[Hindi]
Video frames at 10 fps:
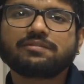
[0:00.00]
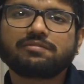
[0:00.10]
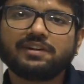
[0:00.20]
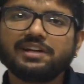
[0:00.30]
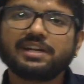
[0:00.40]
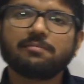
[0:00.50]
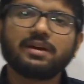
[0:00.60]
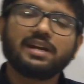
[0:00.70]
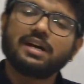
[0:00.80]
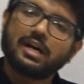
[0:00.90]
फील्ड के
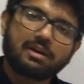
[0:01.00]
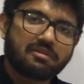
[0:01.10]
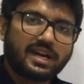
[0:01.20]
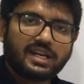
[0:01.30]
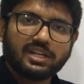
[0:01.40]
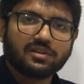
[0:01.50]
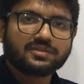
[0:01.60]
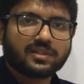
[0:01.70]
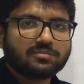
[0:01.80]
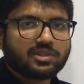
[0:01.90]
मैंने हर वेराइटी ऑफ
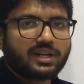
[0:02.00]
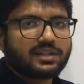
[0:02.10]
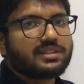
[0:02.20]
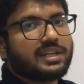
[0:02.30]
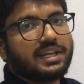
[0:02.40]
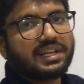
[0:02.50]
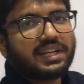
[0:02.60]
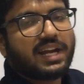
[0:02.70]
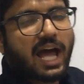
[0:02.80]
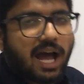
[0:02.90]
सम तो कर दिए
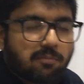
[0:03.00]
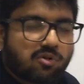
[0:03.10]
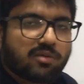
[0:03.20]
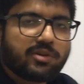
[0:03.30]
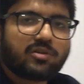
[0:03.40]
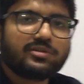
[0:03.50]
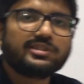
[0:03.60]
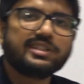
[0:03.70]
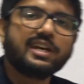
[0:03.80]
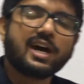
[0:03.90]
लेकिन आपको भी खुद
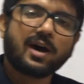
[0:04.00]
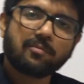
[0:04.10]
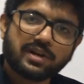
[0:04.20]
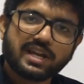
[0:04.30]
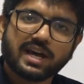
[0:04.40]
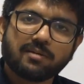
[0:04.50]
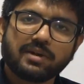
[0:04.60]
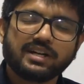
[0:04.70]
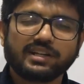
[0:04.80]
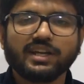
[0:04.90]
से अपने यहाँ
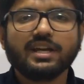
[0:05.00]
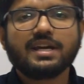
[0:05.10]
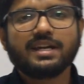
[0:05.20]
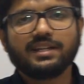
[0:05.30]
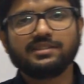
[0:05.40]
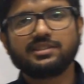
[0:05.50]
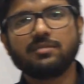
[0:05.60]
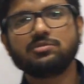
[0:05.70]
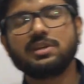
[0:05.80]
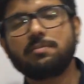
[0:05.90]
बैठ के इन
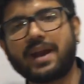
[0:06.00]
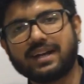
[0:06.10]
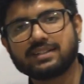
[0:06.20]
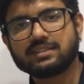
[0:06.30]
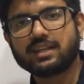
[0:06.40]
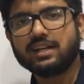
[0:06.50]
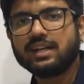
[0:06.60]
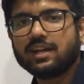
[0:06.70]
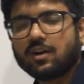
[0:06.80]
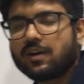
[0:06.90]
सम्स की प्रैक्टिस करनी
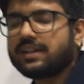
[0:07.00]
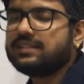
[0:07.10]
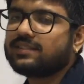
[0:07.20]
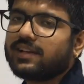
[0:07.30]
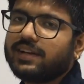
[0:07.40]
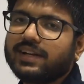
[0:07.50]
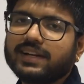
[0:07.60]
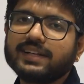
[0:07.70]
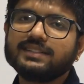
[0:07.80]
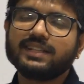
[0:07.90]
है और इनसे
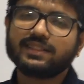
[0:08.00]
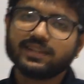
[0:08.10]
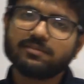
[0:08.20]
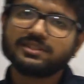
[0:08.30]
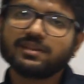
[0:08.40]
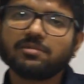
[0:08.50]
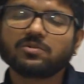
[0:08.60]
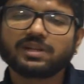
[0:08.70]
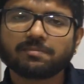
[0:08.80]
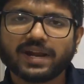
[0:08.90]
रिलेटेड जितने भी सम
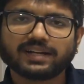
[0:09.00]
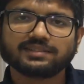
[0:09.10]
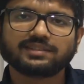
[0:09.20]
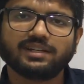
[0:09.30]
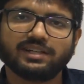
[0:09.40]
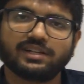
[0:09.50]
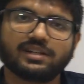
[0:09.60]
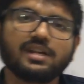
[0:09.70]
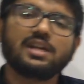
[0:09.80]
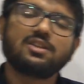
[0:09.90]
उनकी प्रैक्टिस करनी है
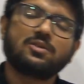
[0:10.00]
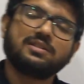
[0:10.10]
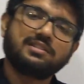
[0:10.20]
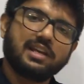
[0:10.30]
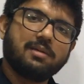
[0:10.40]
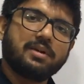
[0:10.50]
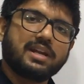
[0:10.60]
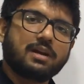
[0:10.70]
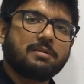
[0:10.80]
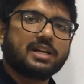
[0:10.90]
तो इसके लिए मैं
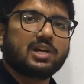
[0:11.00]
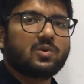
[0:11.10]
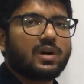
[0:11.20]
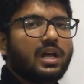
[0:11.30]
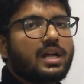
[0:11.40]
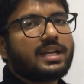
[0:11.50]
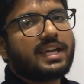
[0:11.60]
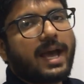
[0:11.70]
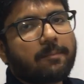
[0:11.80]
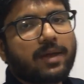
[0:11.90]
रिकमेंड करूँगा कि
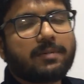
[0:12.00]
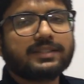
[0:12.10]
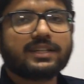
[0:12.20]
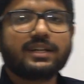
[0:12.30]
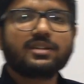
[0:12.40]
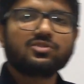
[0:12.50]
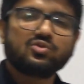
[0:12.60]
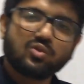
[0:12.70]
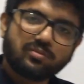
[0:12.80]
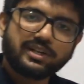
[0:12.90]
आपके पास अगर
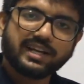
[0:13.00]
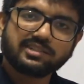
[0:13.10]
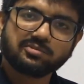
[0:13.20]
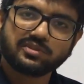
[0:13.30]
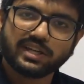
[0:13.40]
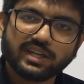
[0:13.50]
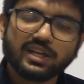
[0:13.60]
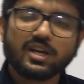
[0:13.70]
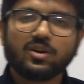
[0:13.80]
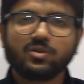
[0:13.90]
जो भी टेक्स्ट बुक है
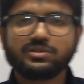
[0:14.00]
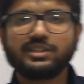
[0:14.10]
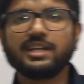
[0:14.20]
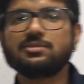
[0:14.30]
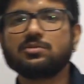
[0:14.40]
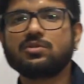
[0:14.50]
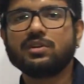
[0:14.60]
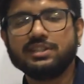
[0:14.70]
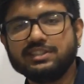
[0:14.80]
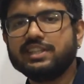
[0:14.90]
उस टेक्स्ट बुक को
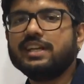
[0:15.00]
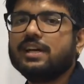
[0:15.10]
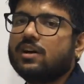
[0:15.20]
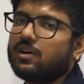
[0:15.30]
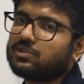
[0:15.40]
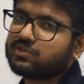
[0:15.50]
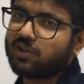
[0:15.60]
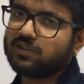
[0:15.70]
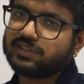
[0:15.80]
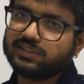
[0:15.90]
लीजिए और
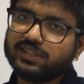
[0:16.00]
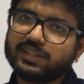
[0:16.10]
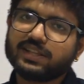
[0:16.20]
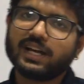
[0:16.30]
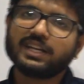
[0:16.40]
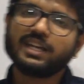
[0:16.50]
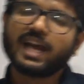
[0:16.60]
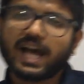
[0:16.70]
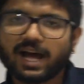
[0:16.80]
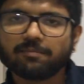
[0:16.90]
सॉल्व कीजिए ताकि
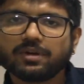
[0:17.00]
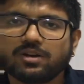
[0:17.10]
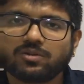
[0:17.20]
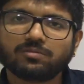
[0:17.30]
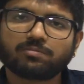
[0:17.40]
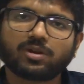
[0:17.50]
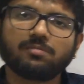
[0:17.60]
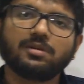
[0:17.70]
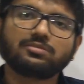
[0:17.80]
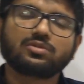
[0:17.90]
आप उन
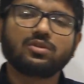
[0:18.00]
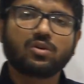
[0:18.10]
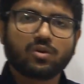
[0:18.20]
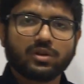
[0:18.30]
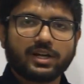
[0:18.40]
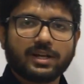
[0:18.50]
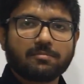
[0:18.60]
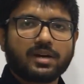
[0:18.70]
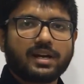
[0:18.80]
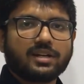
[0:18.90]
प्रॉब्लम्स को खुद
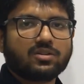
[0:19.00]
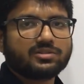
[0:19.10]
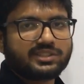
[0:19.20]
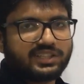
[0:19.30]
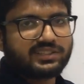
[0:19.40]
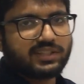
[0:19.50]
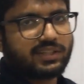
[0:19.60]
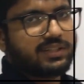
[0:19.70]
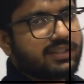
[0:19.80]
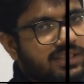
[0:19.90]
अटैम्प्ट करने को सीख सकें